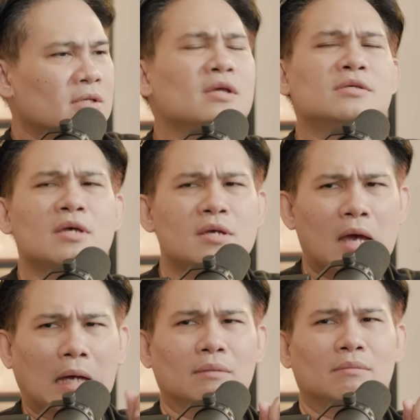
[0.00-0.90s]
จริงๆ
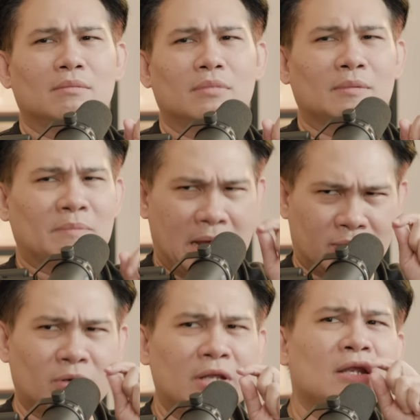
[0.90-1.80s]
อ่ะเบรกต
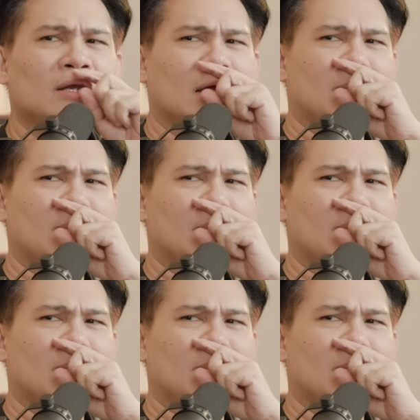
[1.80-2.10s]
รงนี้นิดนึงได้